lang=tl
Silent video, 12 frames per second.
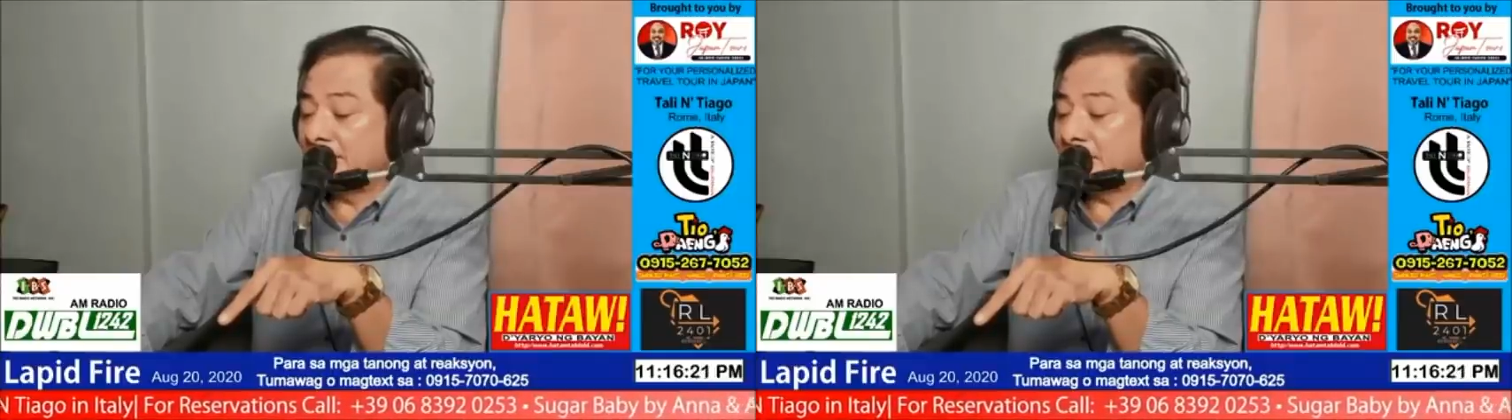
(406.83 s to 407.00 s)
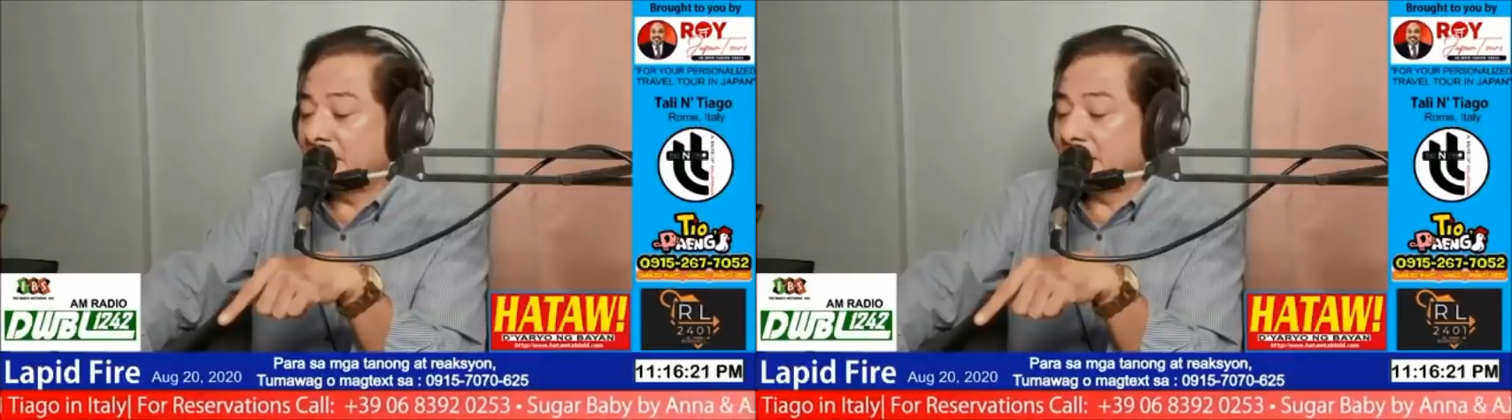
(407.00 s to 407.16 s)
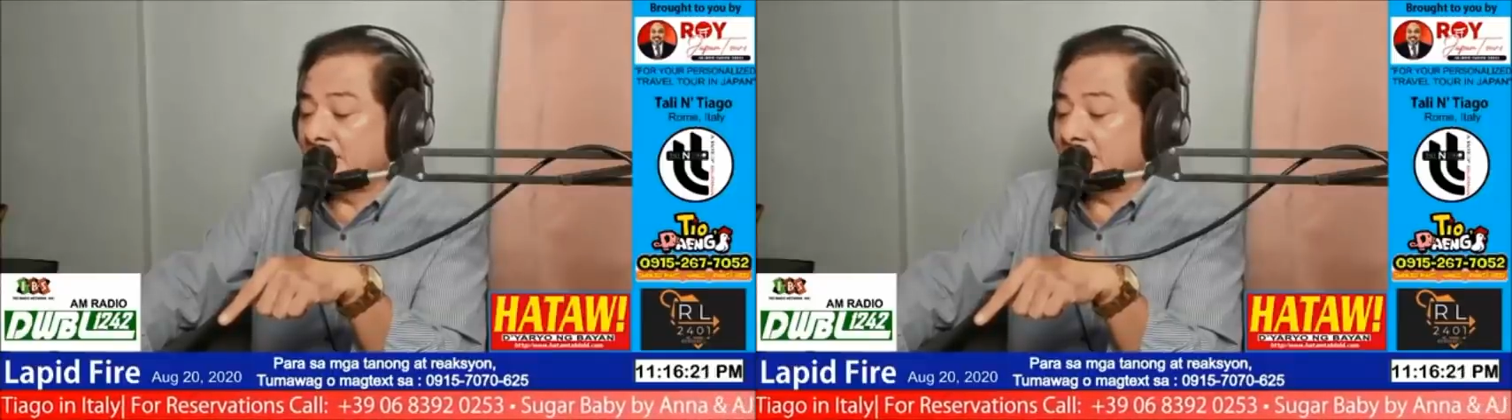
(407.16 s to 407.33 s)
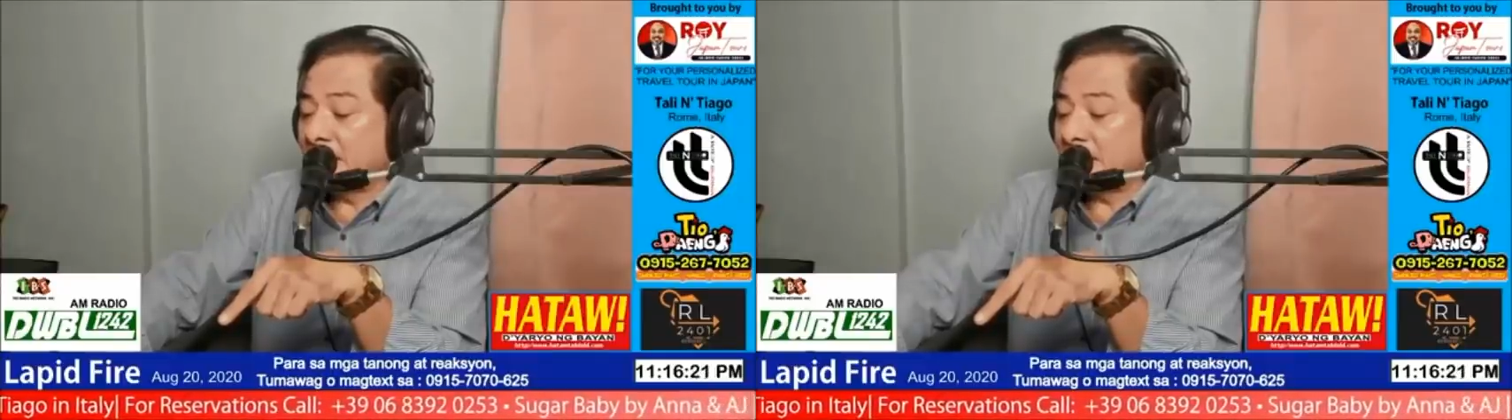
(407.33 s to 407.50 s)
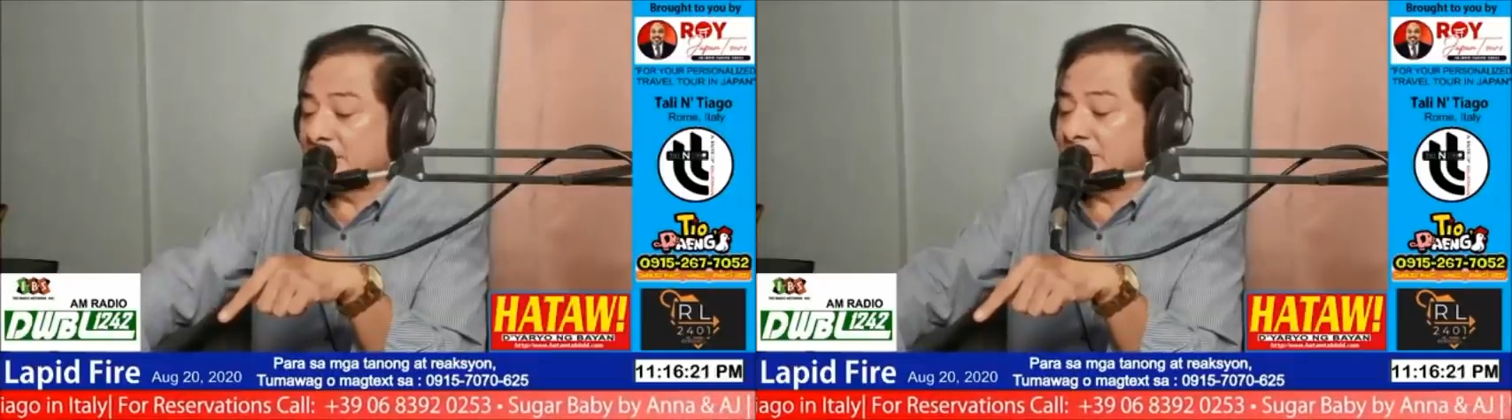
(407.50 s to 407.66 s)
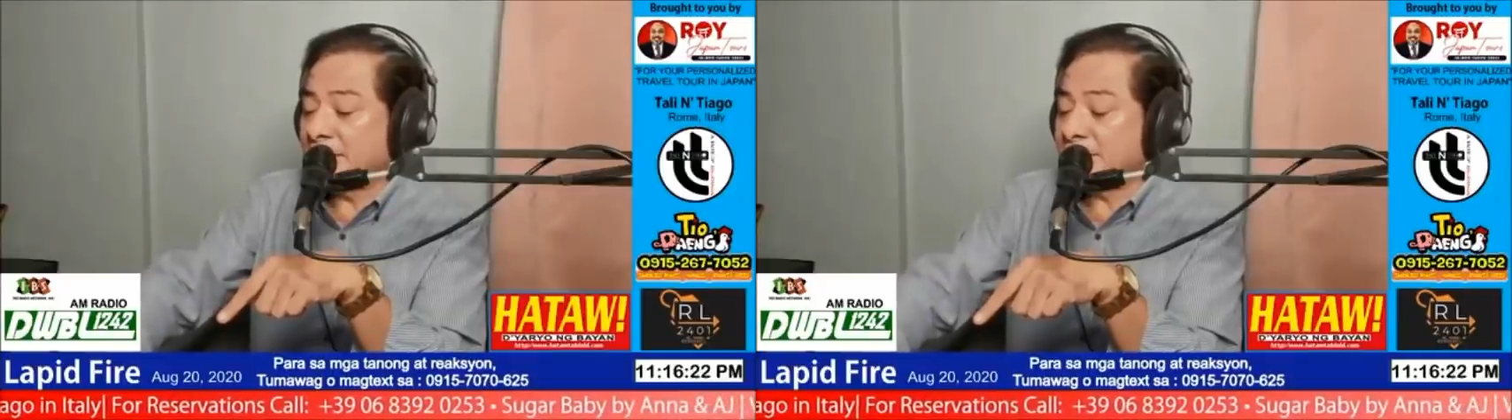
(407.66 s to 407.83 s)
ano ba
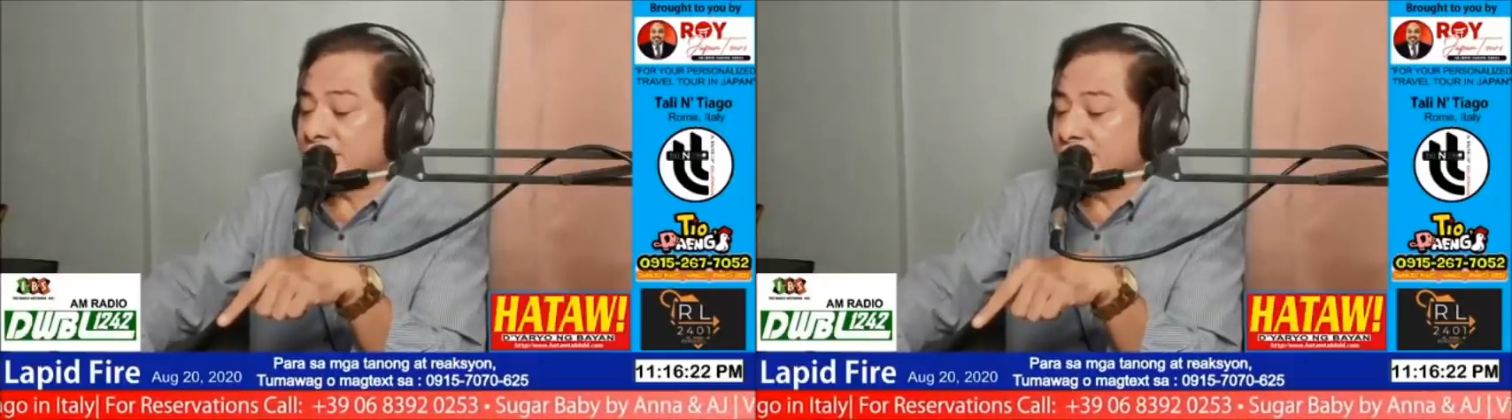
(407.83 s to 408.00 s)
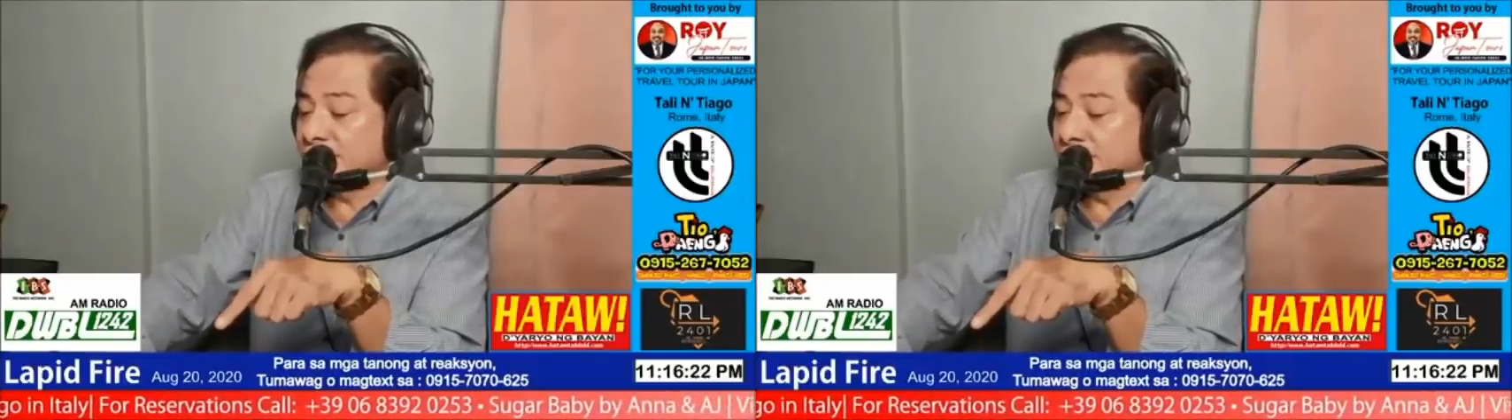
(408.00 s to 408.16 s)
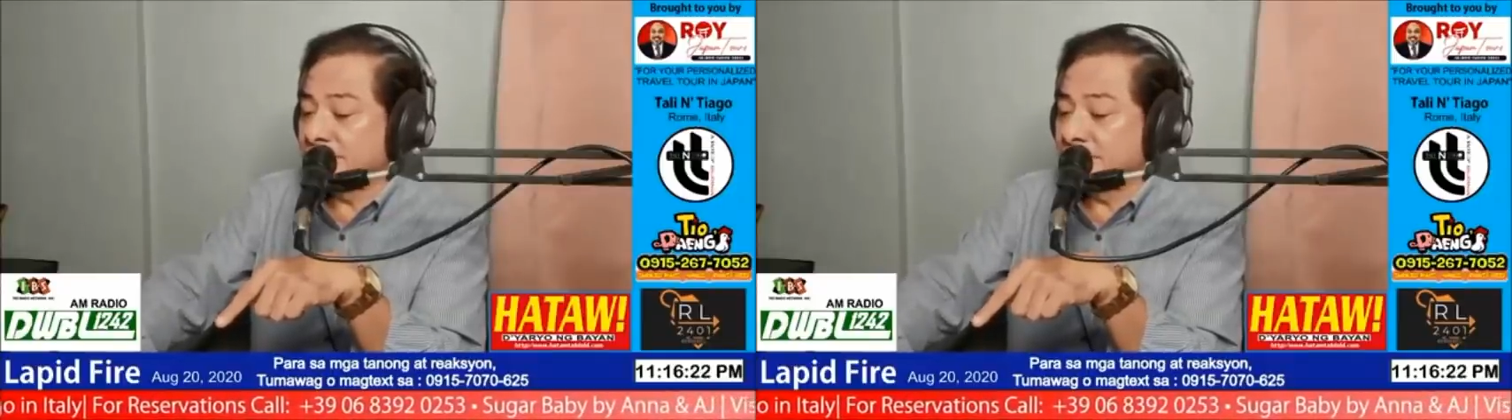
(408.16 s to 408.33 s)
address nun?